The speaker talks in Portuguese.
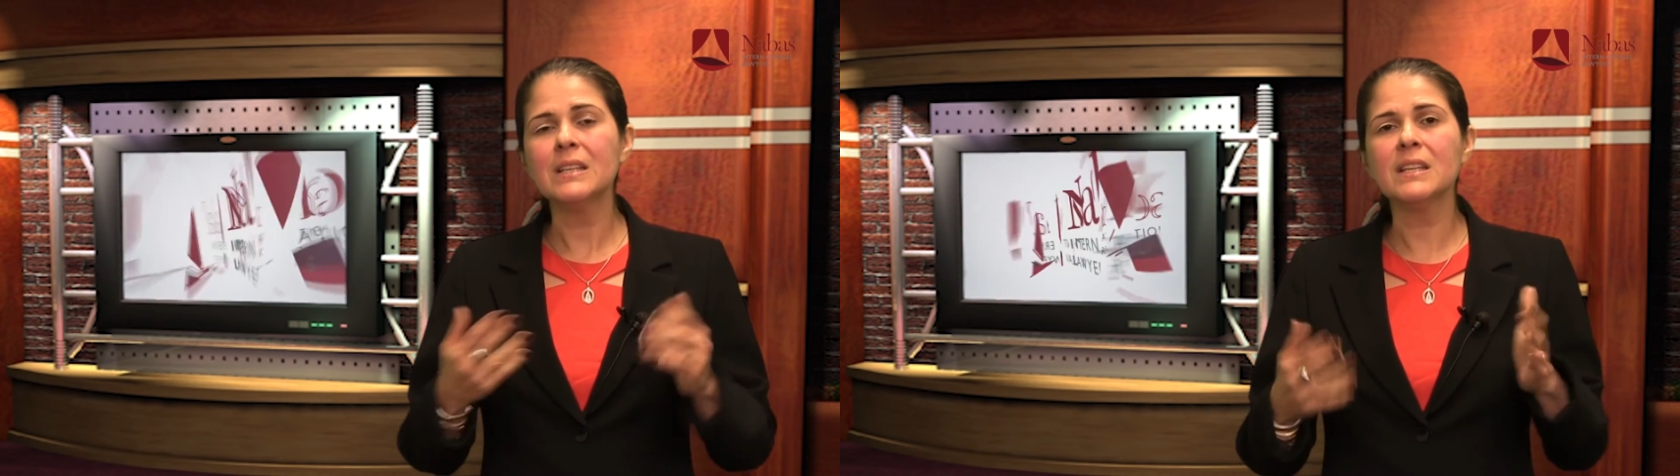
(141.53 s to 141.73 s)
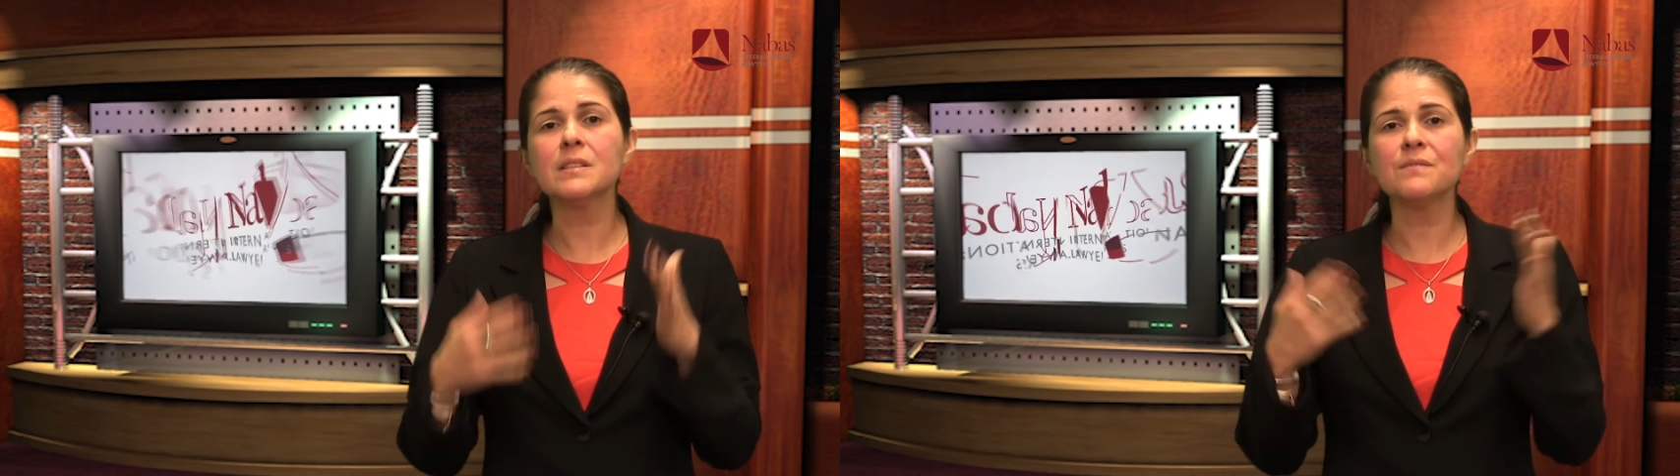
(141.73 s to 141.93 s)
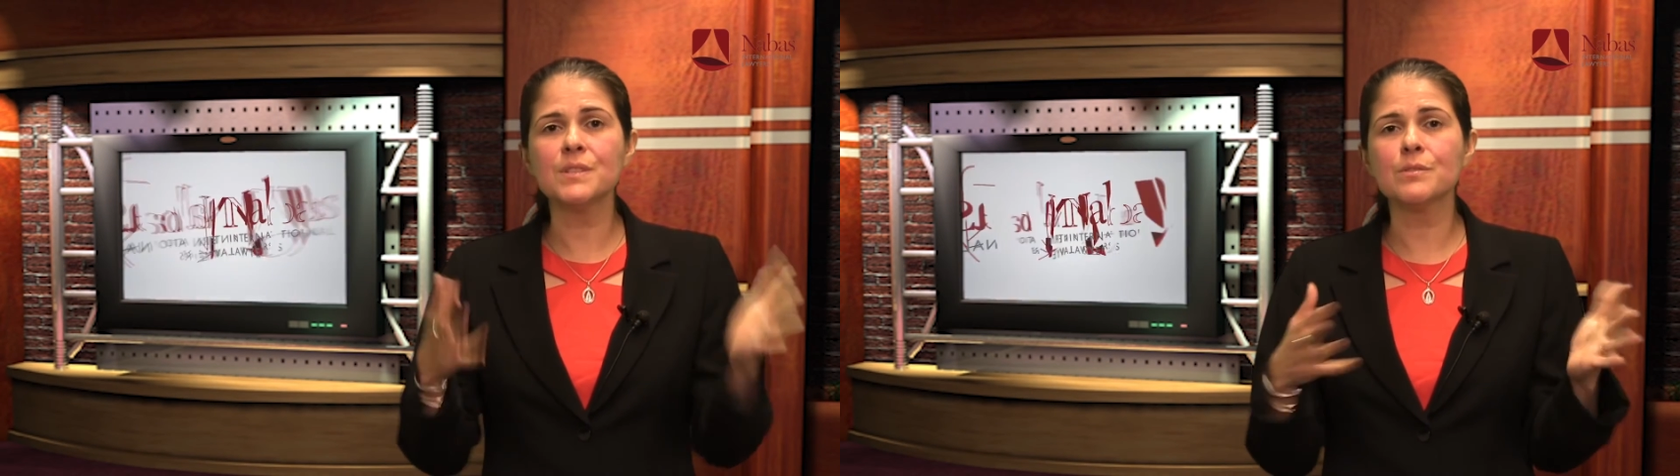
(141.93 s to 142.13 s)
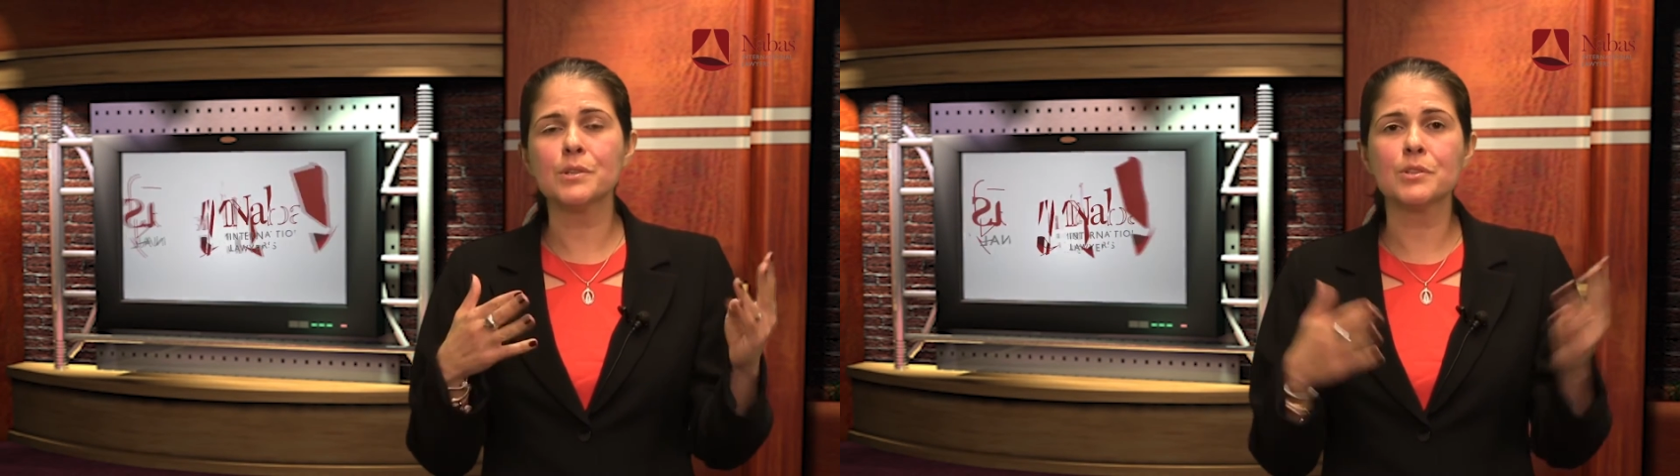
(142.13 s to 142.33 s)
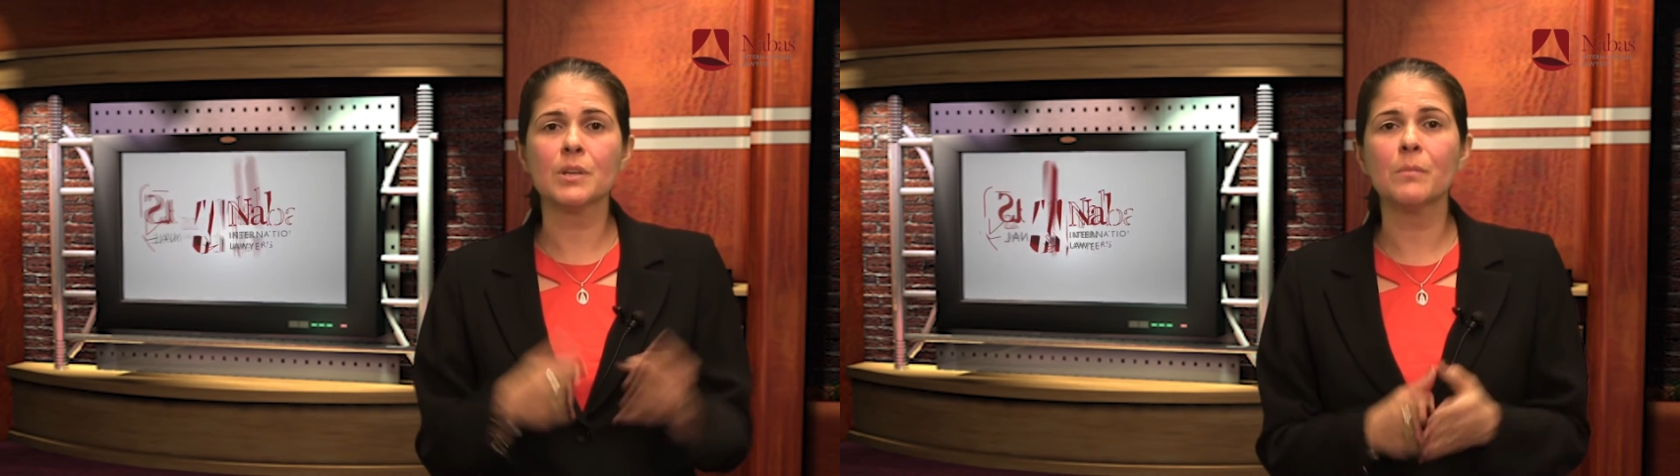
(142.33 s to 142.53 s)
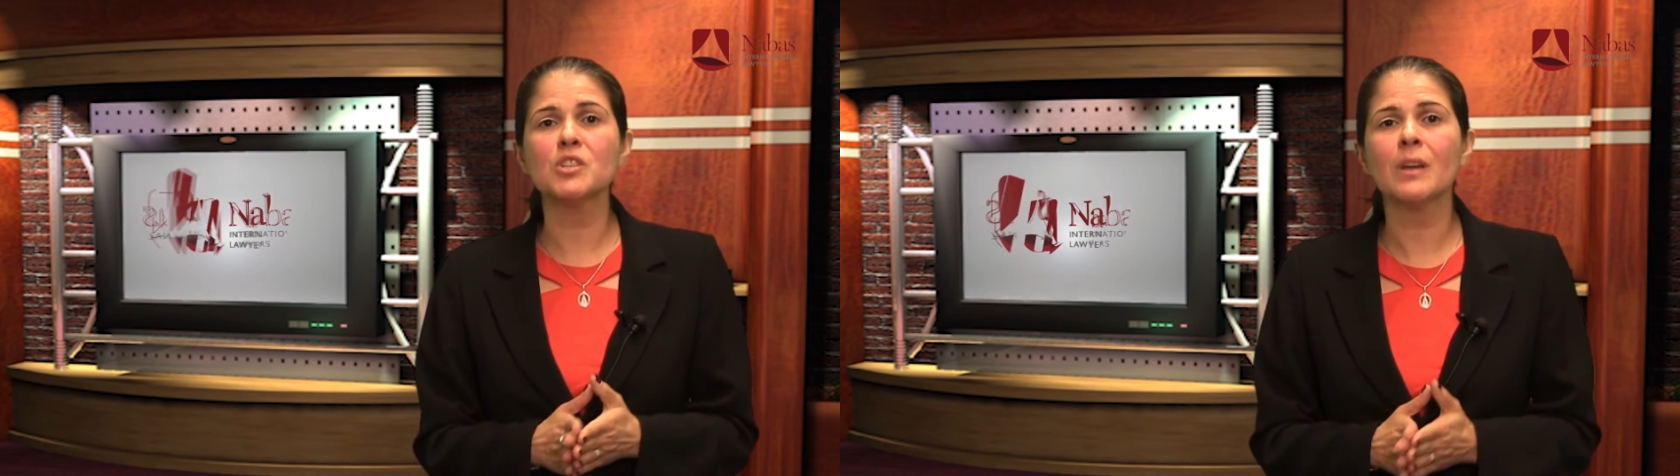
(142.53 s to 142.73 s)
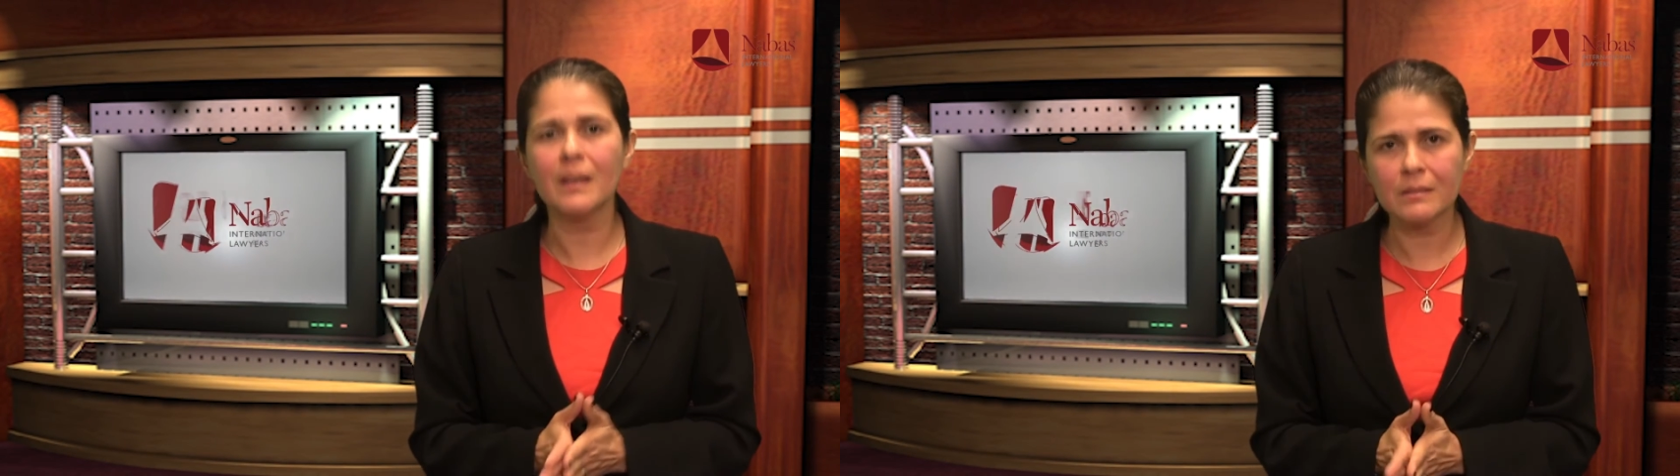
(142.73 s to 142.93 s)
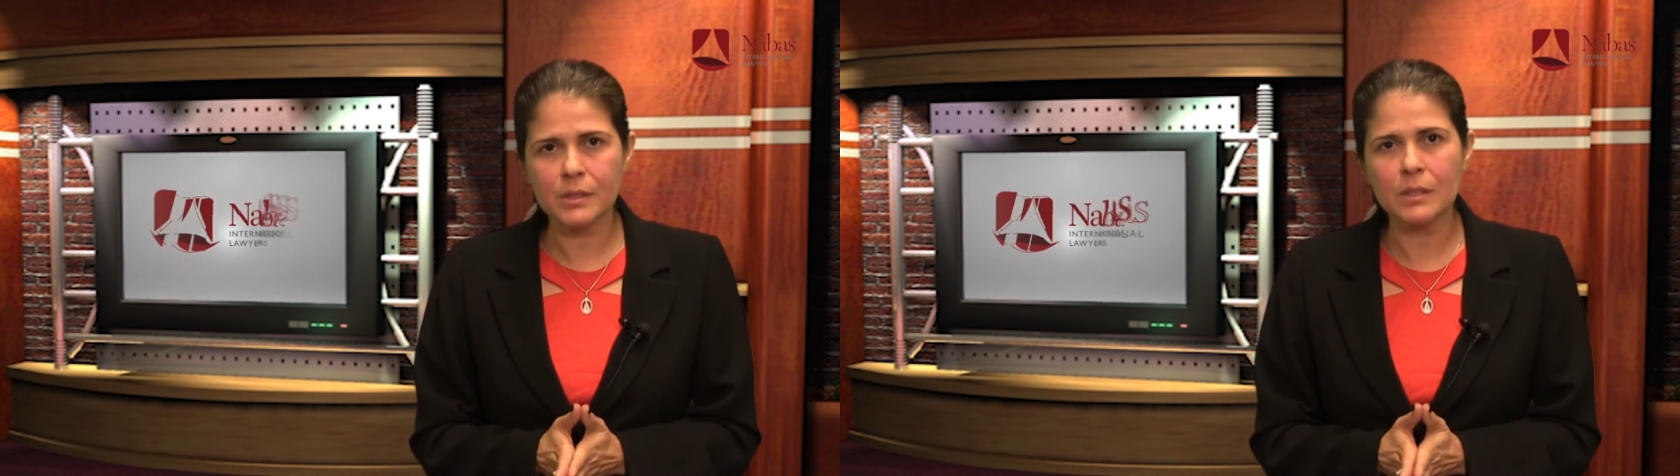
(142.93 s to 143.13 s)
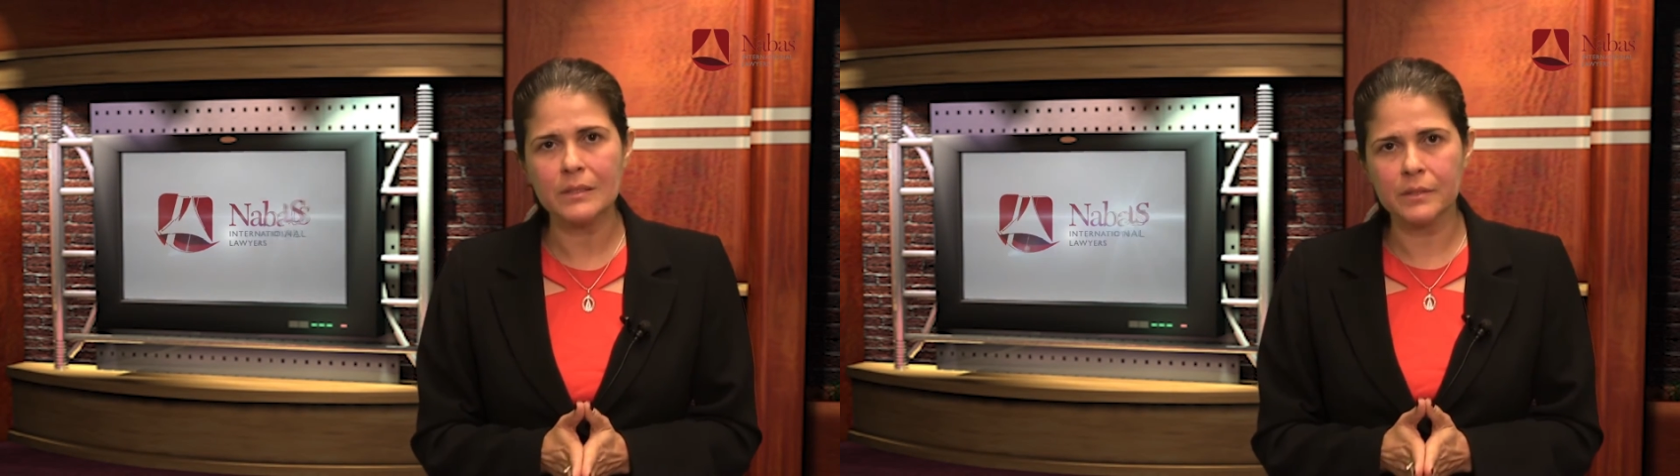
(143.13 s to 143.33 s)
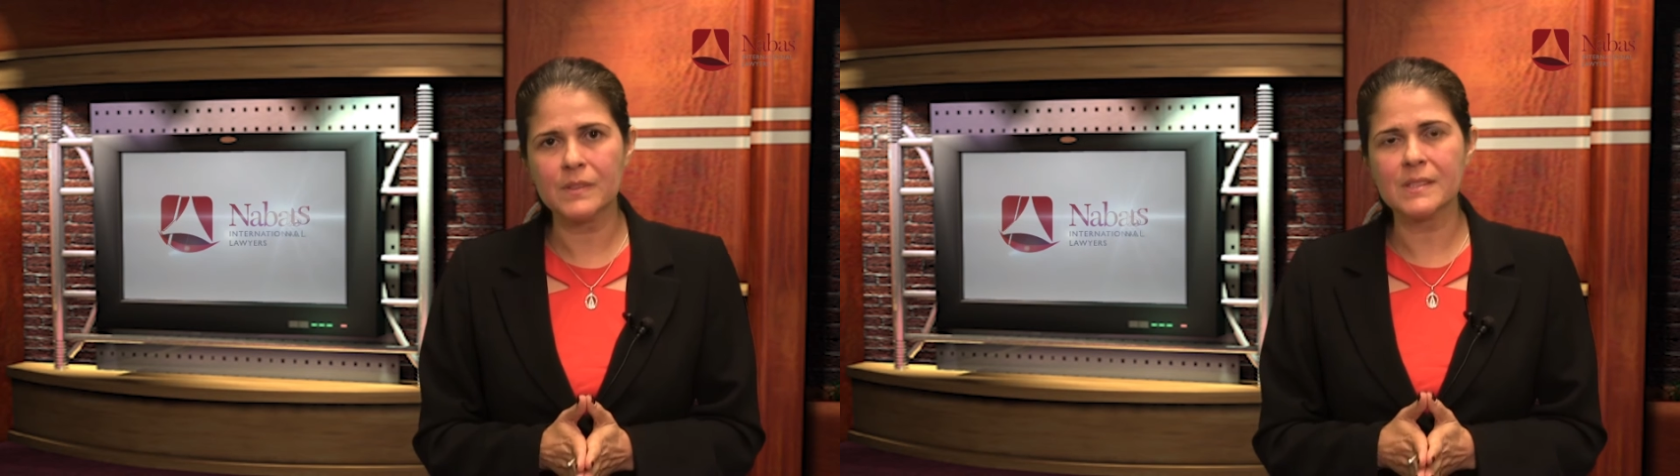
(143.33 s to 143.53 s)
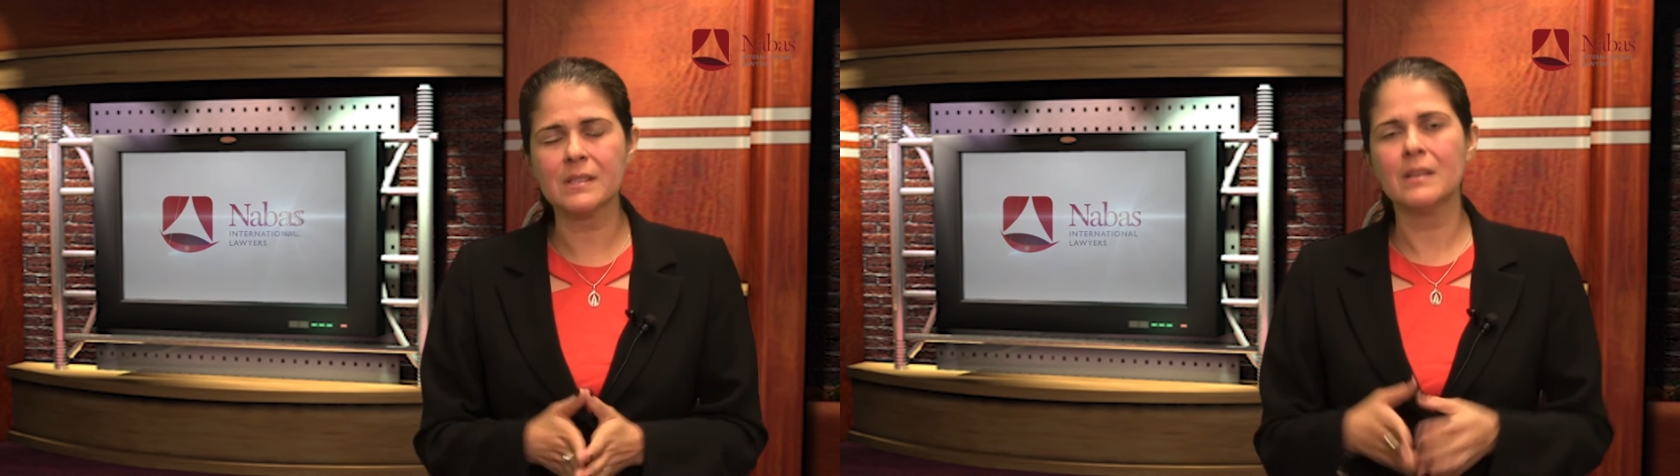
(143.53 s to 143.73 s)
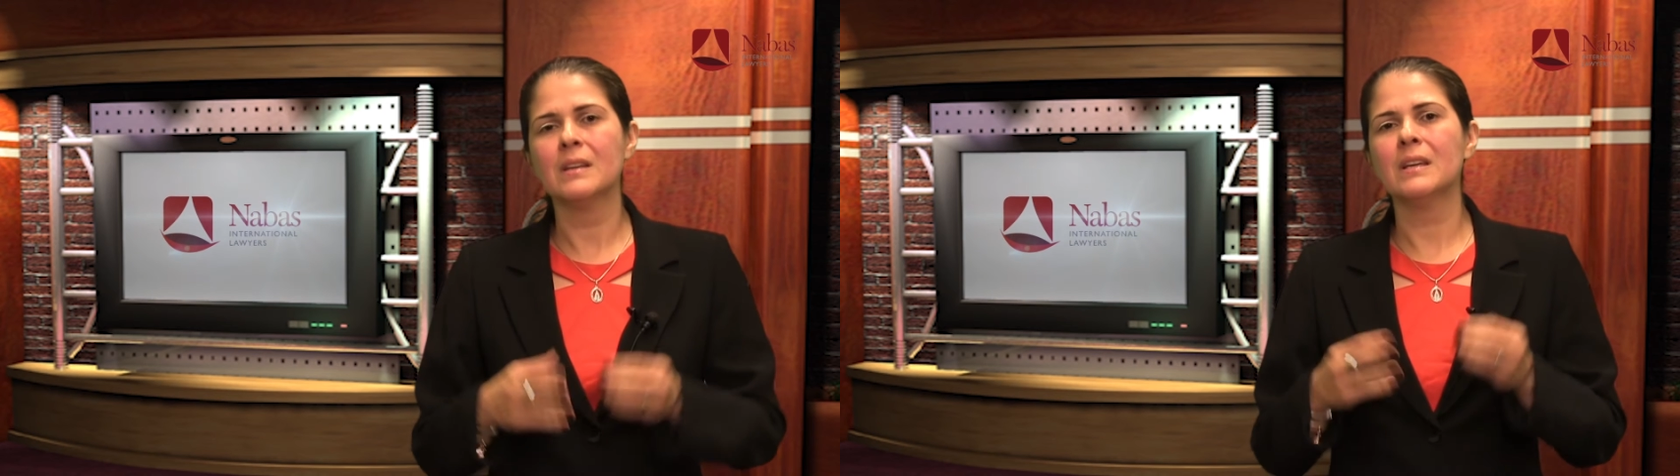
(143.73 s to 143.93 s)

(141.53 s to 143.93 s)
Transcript: E esse visto a gente chama de entry clearance.